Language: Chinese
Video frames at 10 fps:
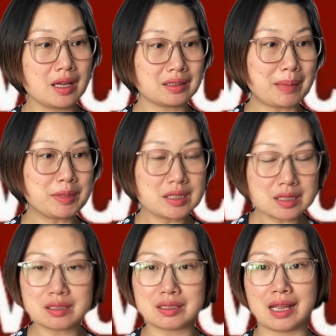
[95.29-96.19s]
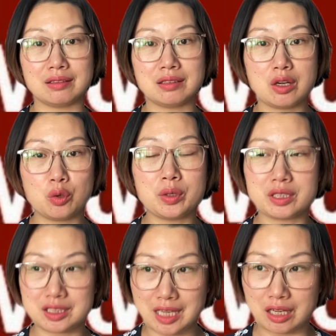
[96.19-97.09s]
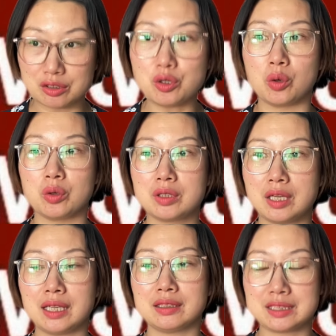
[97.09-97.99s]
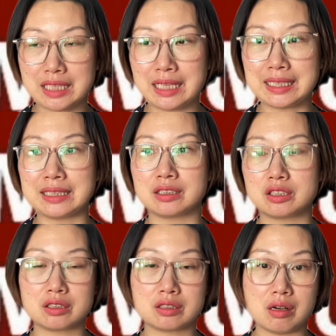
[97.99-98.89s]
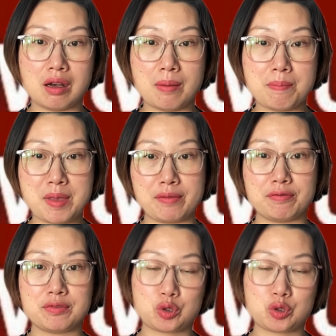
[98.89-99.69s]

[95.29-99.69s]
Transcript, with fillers: 他们自然会享有啊加拿大的这个免，